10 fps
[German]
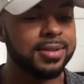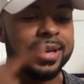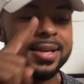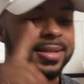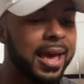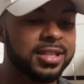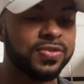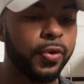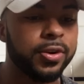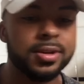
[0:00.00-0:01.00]
sei es
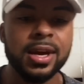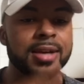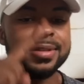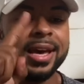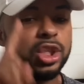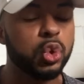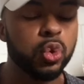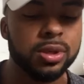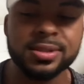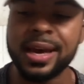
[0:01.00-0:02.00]
Ex-Freundin, sei es
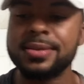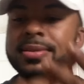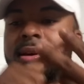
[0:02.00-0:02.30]
Schule, sei es